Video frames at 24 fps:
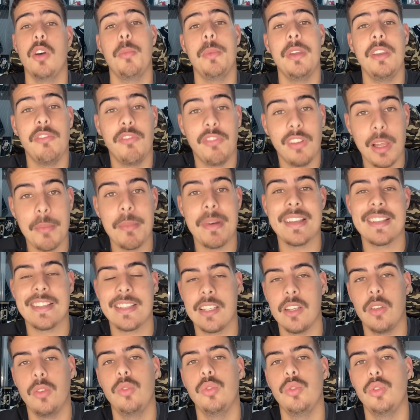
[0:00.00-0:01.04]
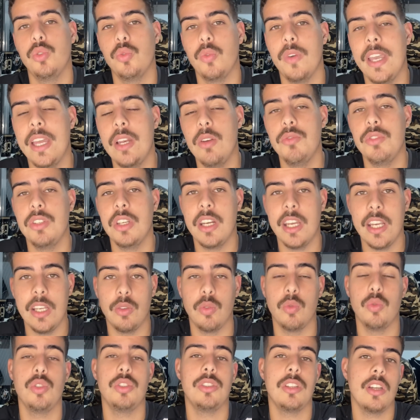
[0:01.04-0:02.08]
é uma inflamação no joelho
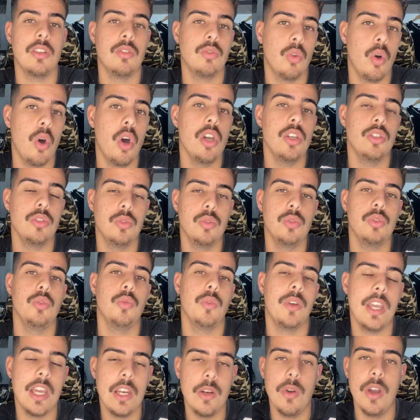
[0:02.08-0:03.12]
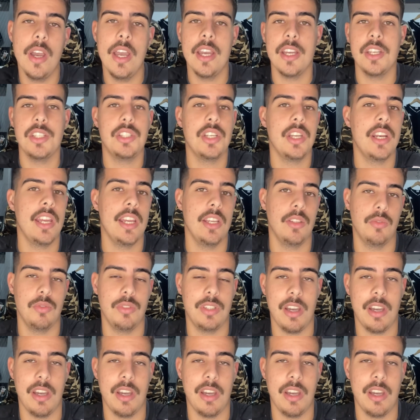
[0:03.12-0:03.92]
direito, nos tendões do joelho direito.